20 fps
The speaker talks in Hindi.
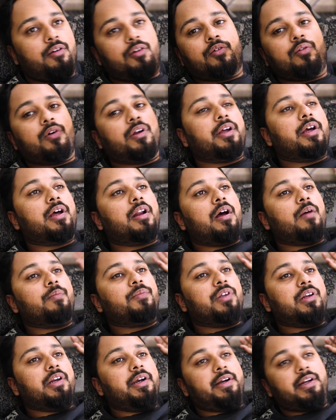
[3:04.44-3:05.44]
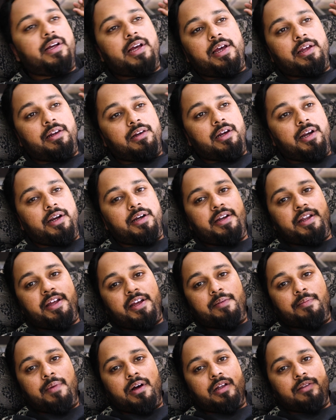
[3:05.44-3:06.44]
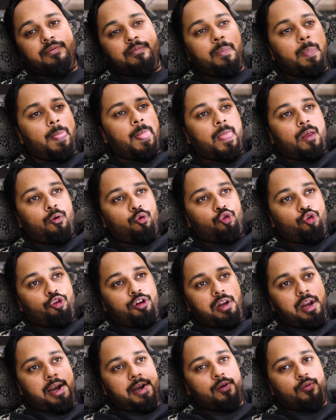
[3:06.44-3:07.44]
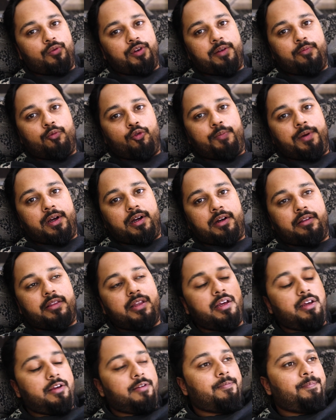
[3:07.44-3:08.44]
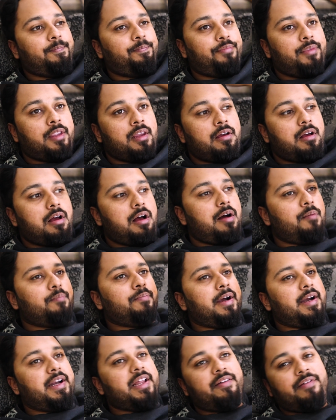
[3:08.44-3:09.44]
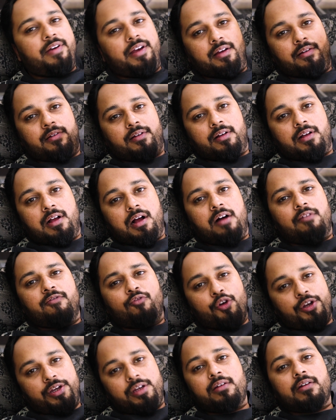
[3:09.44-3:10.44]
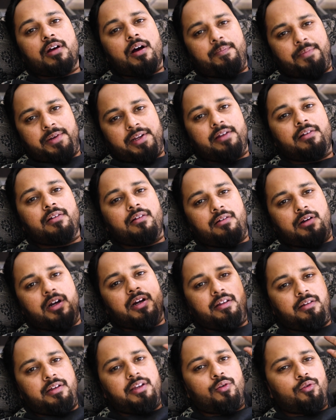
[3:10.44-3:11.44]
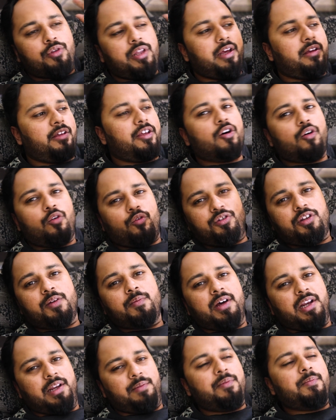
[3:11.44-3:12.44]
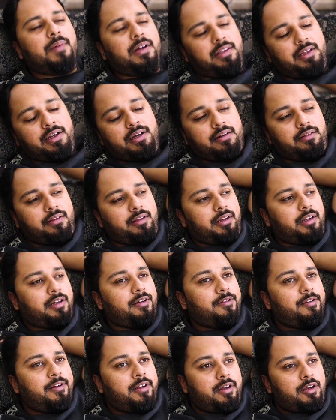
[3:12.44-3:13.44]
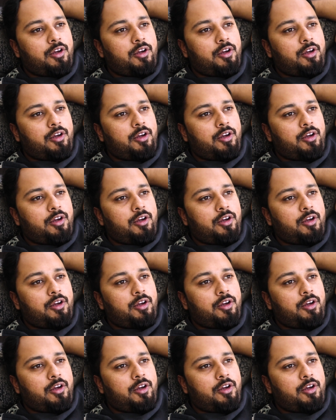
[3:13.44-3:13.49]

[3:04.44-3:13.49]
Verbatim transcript: यूँ करके आराम से लेट गए लेटने के बाद उन्होंने लाइट उनके मुंह पे कर दी हम बैठे हुए हम वही अपनी लड़की को देख के और उसके बारे में बातें करते रहे